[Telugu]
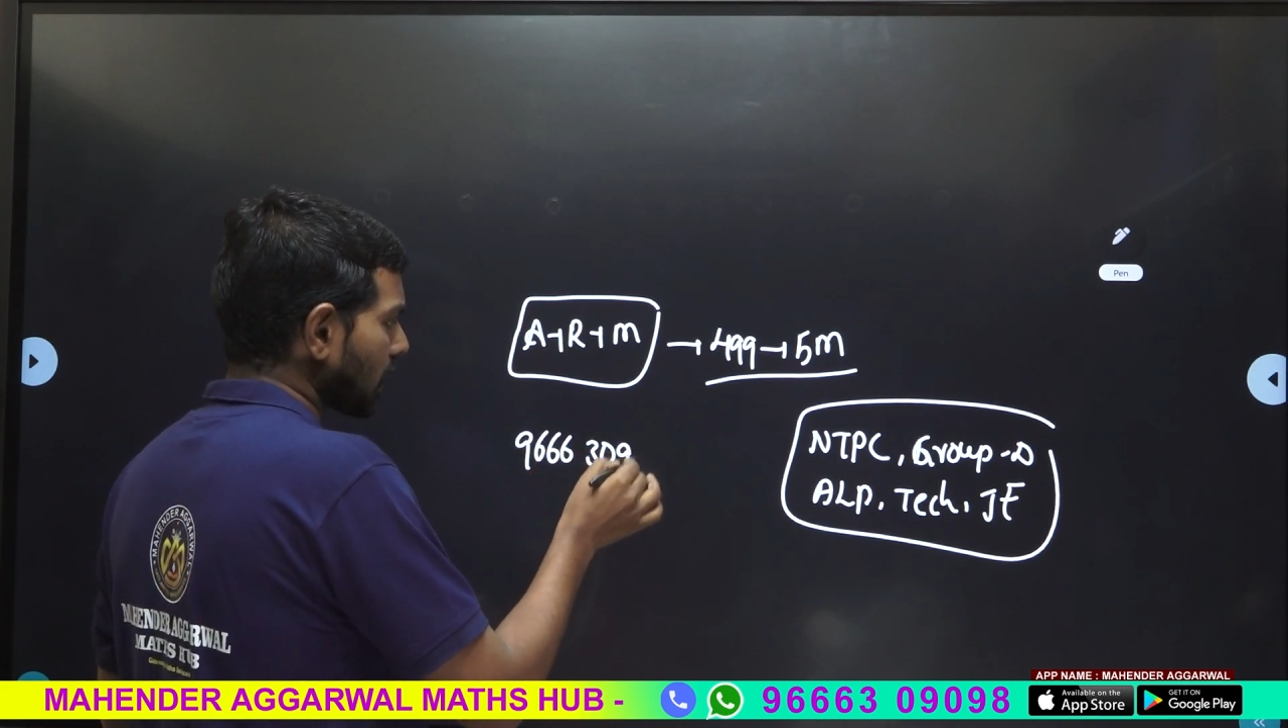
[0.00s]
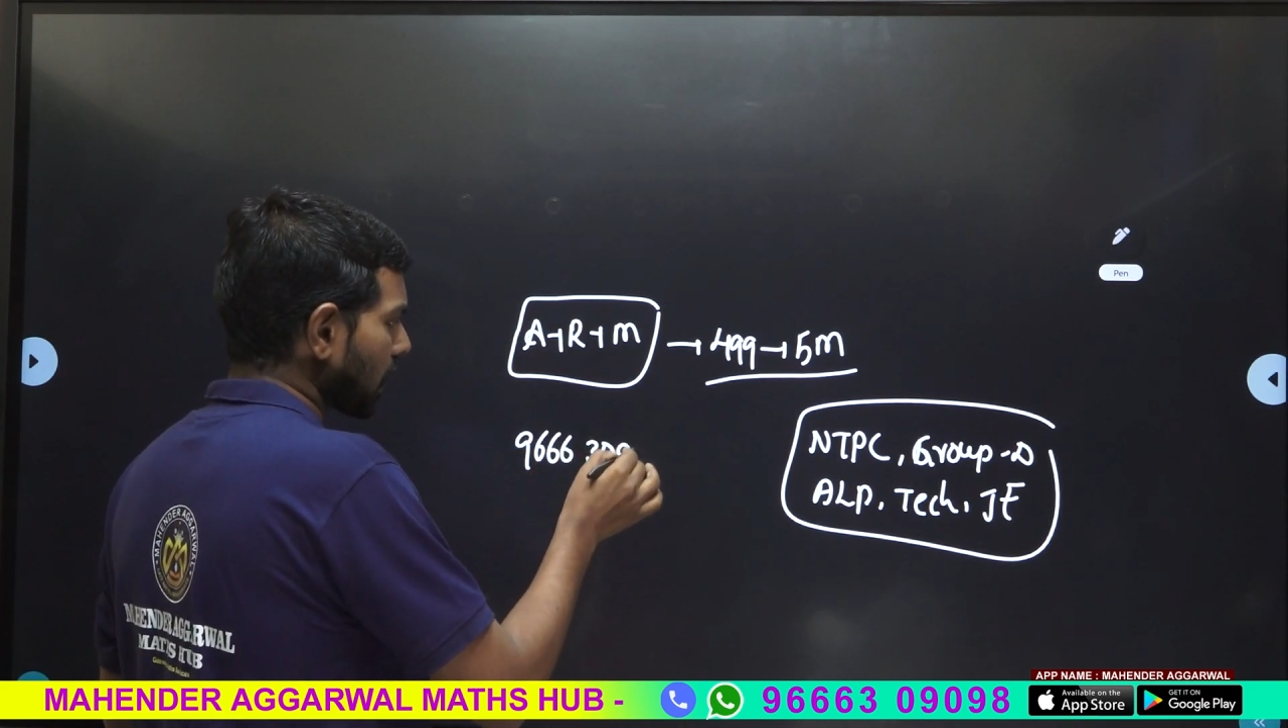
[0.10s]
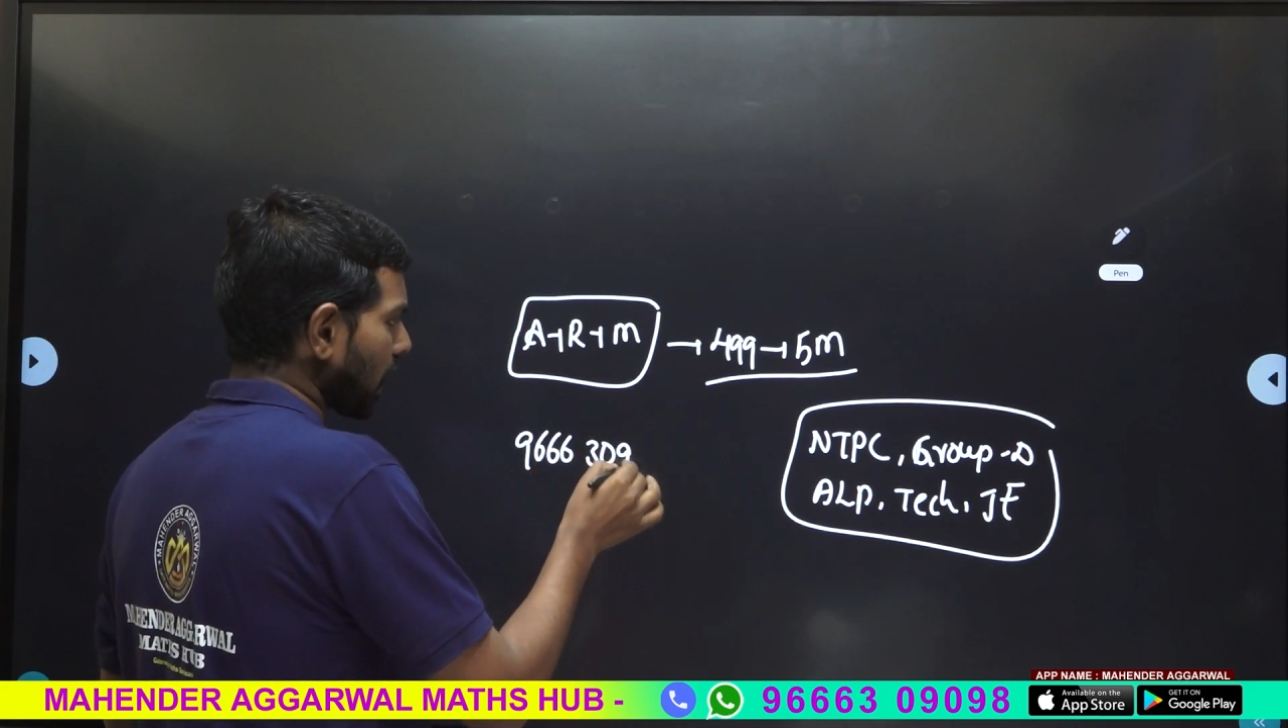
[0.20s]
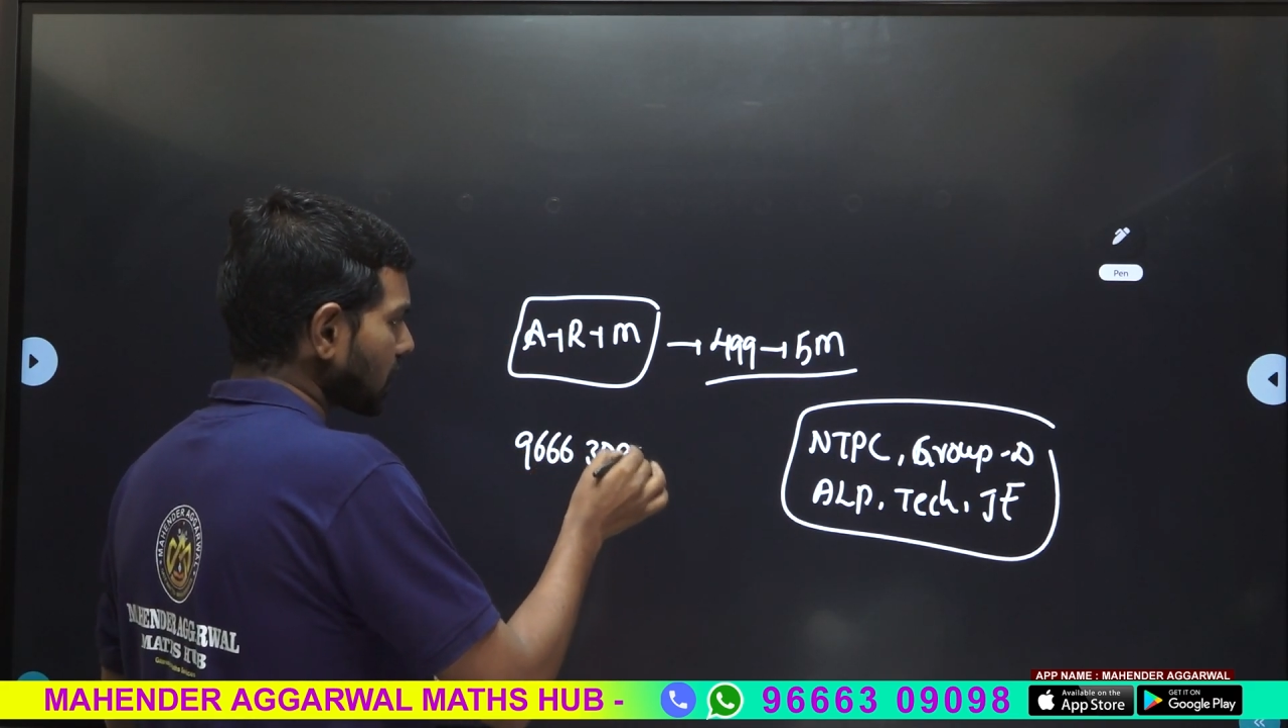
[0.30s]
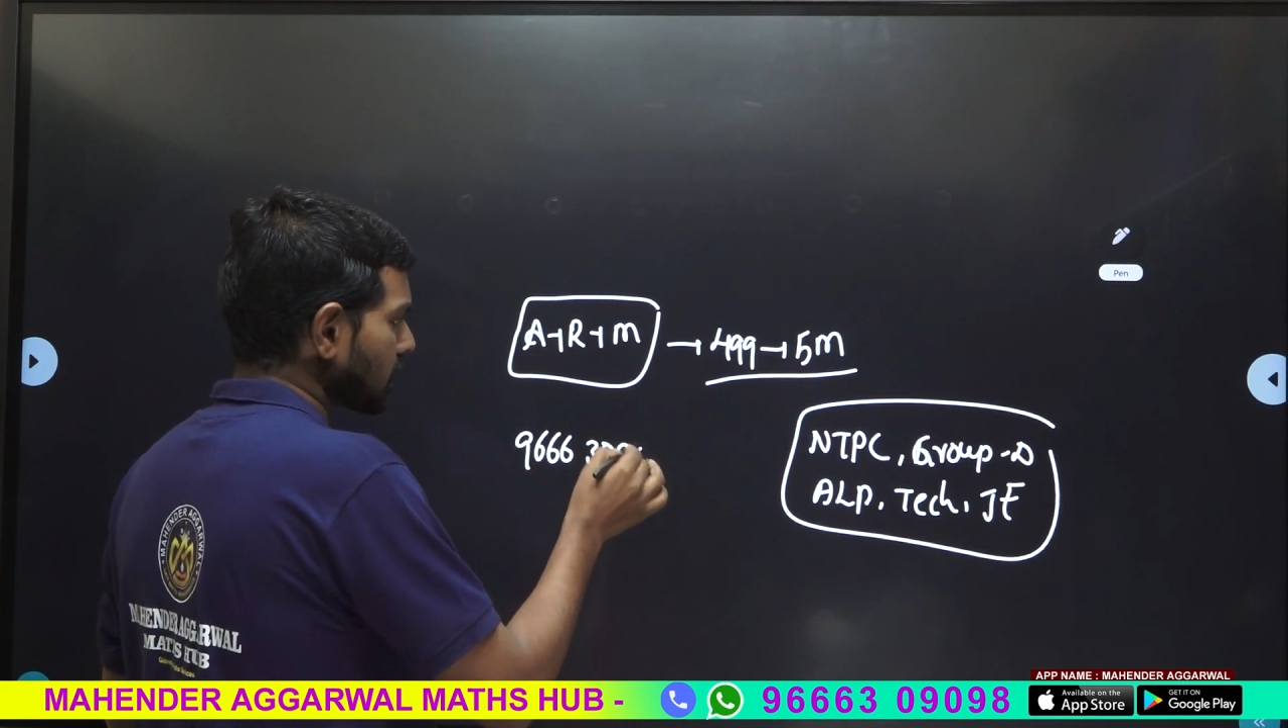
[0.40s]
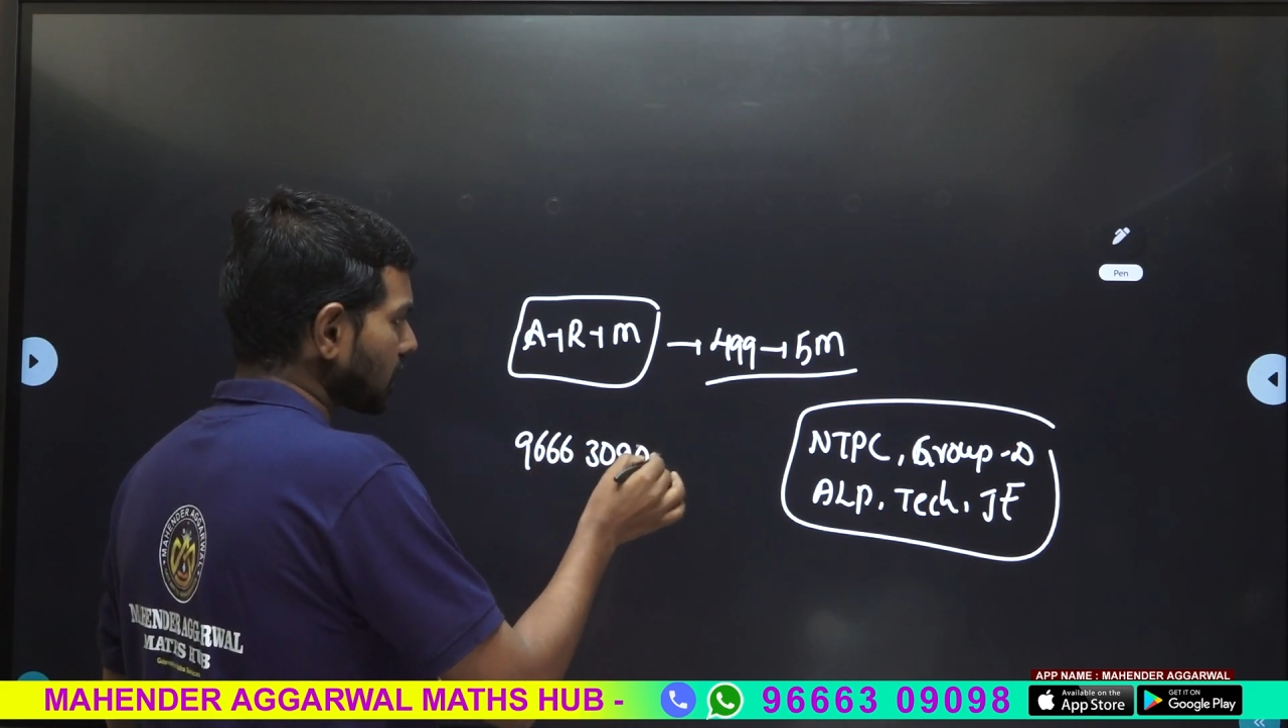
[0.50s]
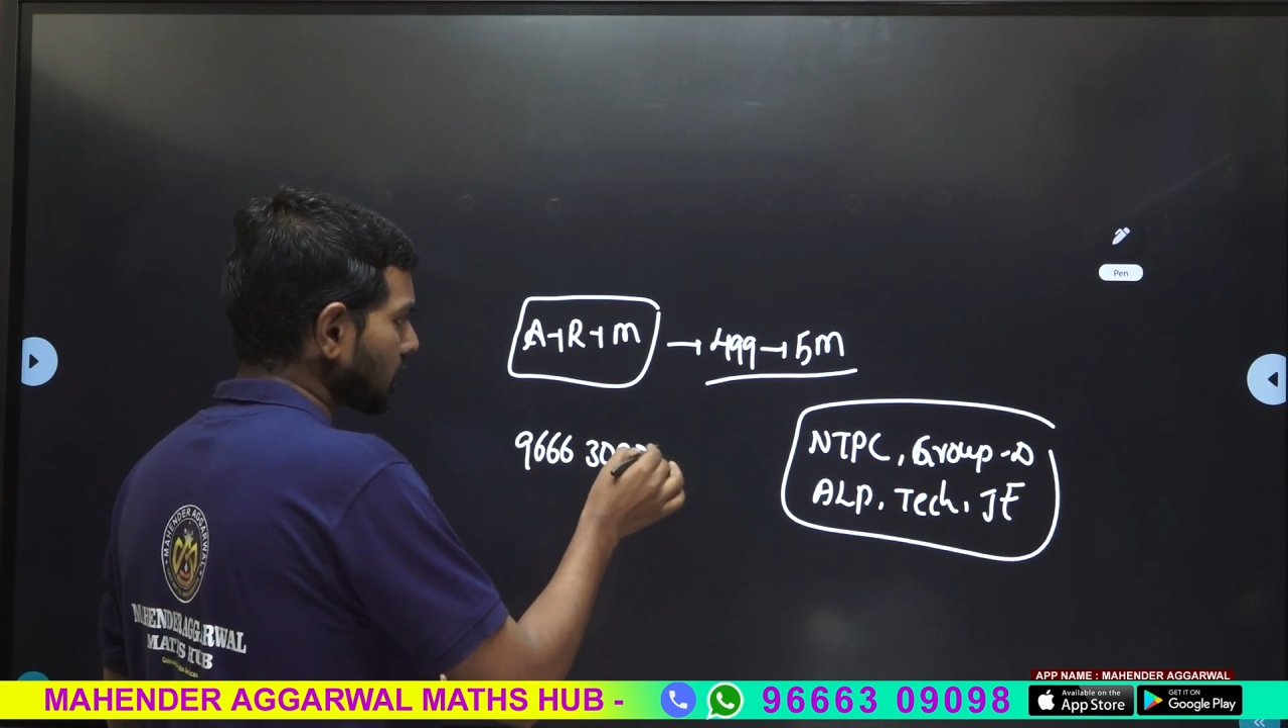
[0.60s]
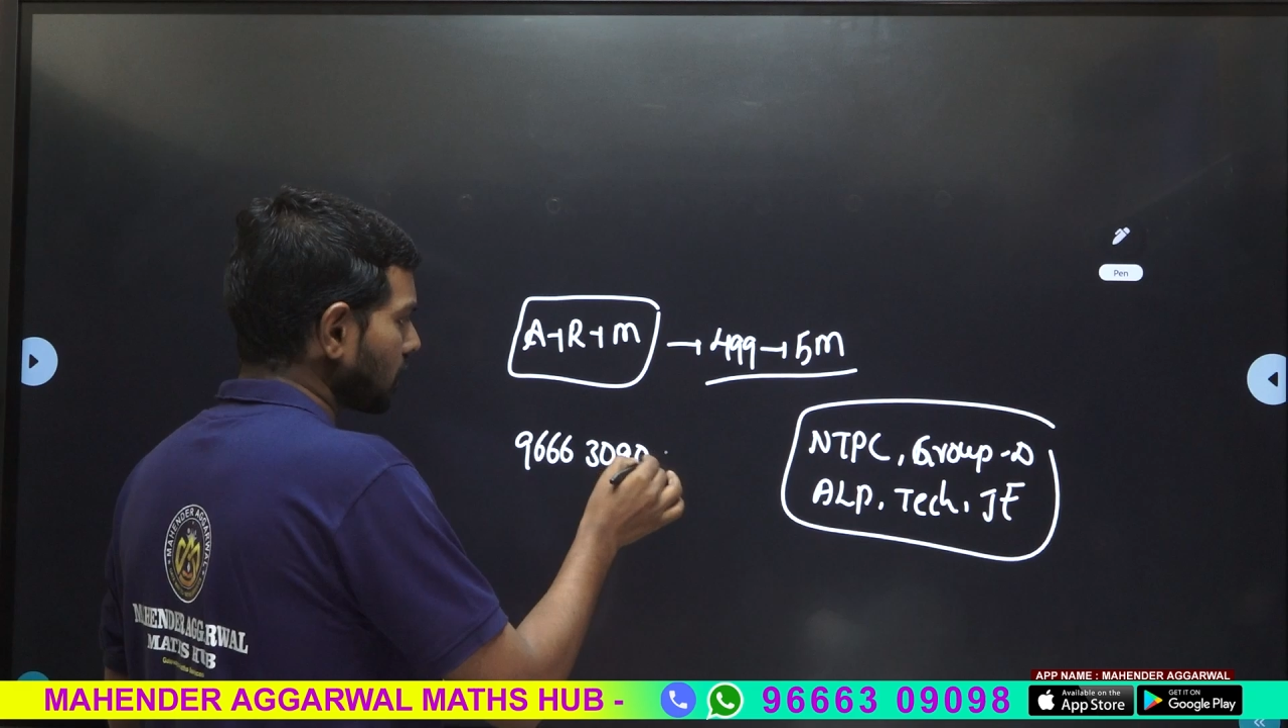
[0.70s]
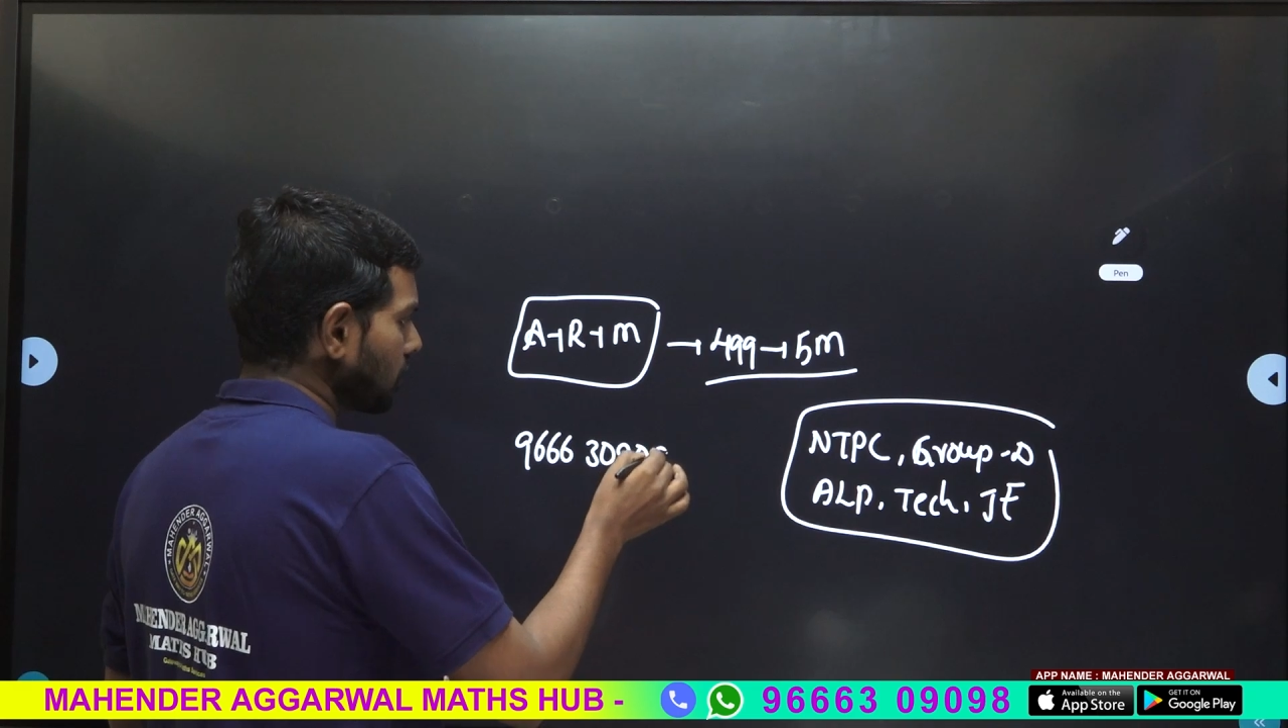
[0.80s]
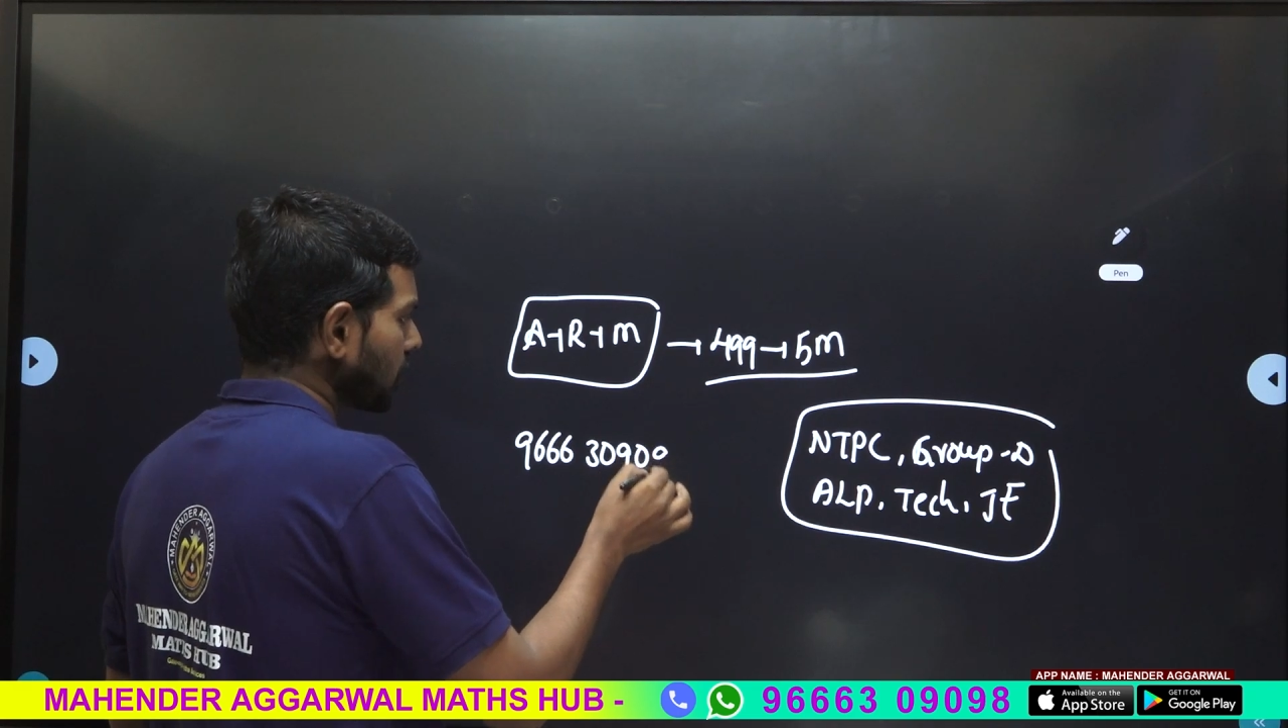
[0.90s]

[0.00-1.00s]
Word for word: నైన్ జీరో